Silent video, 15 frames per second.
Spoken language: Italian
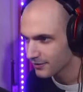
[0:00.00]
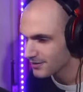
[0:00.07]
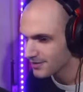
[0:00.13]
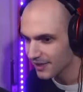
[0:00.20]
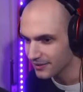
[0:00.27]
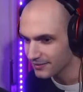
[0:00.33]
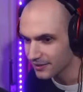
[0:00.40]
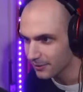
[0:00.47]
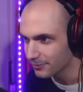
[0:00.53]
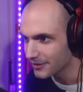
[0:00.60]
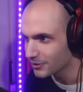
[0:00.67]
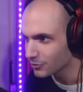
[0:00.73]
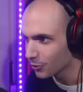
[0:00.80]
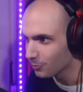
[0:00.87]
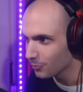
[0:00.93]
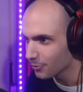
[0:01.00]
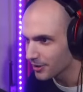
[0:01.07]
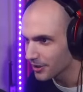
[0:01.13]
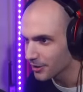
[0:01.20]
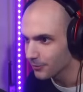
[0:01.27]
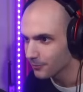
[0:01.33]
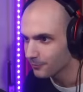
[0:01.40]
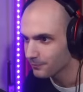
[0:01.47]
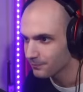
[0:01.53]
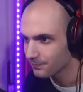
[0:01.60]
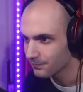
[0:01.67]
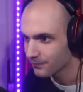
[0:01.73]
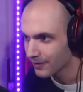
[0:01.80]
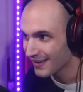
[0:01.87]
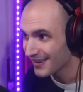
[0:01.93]
Sta letteralmente troppo pieno.
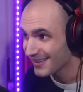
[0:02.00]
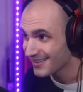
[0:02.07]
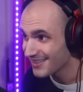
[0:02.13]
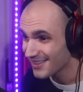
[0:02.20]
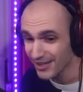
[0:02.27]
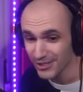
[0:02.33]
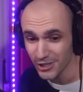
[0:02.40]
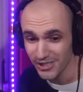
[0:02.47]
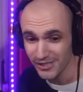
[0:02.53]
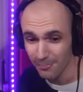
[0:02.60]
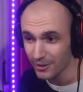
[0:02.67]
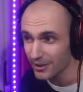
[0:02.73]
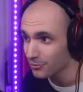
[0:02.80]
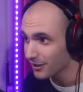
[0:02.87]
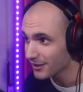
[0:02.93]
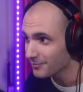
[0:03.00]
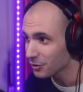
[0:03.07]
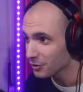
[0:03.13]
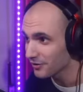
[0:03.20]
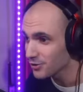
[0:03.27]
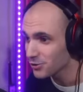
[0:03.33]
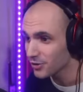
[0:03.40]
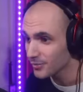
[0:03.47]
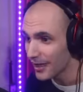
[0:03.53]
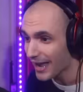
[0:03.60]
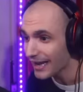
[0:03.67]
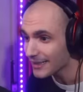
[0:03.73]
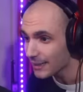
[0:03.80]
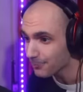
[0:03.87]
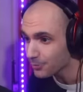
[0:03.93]
Si riesce a scappare in qualche modo verso di me.
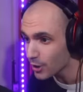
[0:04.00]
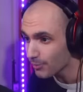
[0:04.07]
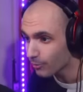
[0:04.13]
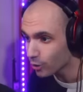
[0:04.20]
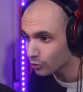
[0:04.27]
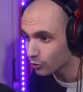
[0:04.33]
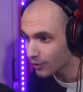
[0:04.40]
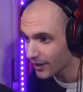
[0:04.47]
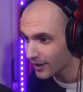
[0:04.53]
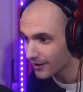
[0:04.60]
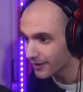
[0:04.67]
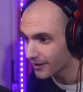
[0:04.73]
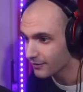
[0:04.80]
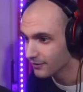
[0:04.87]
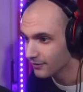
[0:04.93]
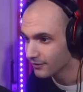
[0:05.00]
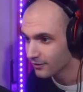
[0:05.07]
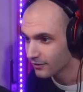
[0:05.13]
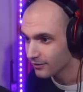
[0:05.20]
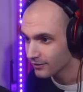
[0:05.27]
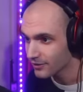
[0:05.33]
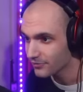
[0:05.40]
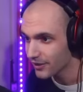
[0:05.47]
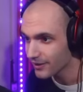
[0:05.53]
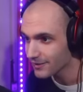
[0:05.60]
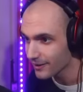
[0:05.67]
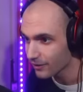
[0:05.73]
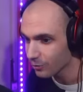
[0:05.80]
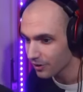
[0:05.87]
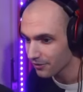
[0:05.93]
Ah, il campione è morto ora, raga. In verità
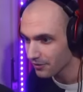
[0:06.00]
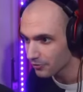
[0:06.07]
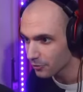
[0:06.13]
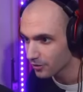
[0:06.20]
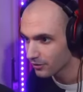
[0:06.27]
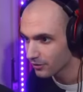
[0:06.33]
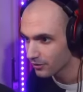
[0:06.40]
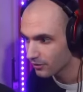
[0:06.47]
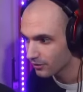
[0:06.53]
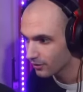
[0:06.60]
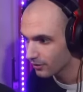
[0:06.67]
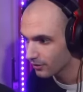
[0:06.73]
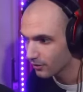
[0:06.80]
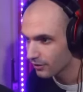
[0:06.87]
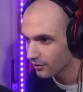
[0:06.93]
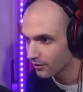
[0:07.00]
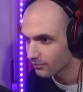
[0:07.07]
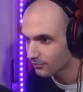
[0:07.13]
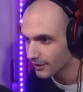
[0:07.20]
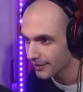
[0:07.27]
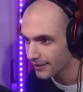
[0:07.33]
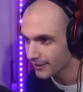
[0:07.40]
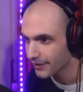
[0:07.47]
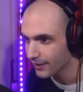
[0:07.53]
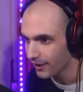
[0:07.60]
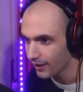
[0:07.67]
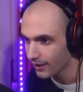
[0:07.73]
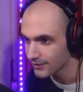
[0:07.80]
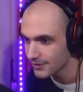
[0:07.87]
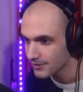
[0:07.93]
era ancora vivo. Ma che
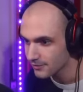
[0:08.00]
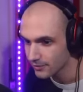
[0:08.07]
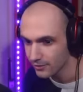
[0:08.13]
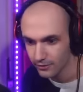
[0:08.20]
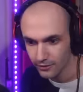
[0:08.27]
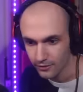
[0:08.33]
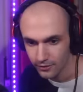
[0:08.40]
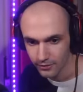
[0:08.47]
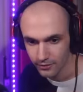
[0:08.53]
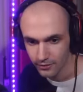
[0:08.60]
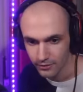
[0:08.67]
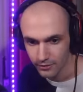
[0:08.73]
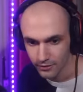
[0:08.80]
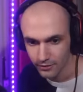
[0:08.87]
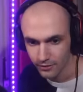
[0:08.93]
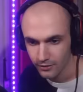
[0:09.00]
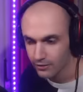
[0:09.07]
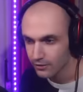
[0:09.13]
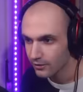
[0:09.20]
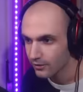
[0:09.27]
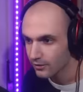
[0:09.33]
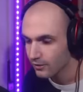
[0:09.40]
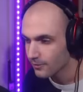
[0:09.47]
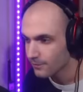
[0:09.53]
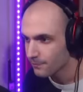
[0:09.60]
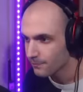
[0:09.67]
cazzo. Mi sa che non è restato allora.